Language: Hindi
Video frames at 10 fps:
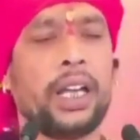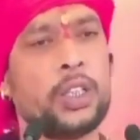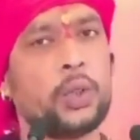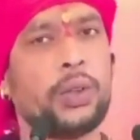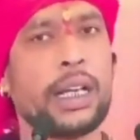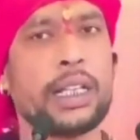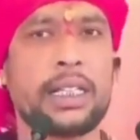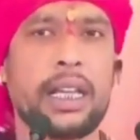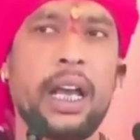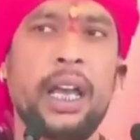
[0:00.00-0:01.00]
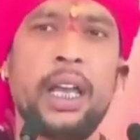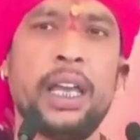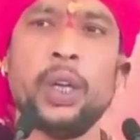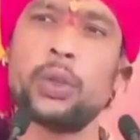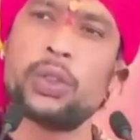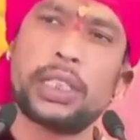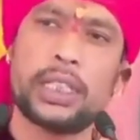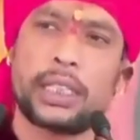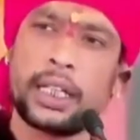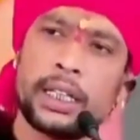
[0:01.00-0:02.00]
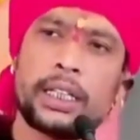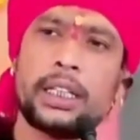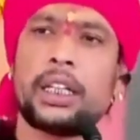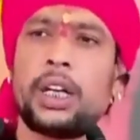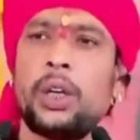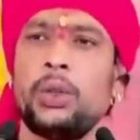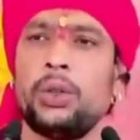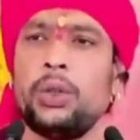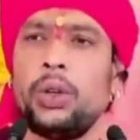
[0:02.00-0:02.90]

अरे जो अच्छा है उसकी संगति कर लो